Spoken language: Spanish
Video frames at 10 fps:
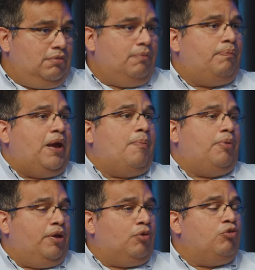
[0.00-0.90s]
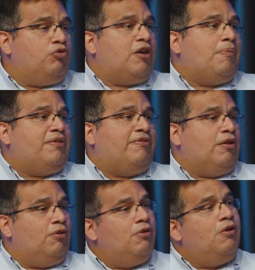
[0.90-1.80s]
para poder justo
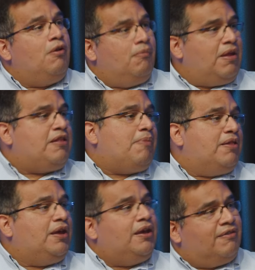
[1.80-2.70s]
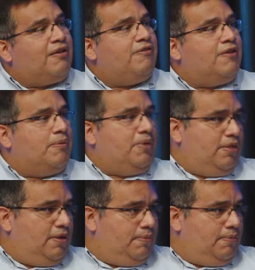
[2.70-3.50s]
esquematizarlo matemática y estadísticamente.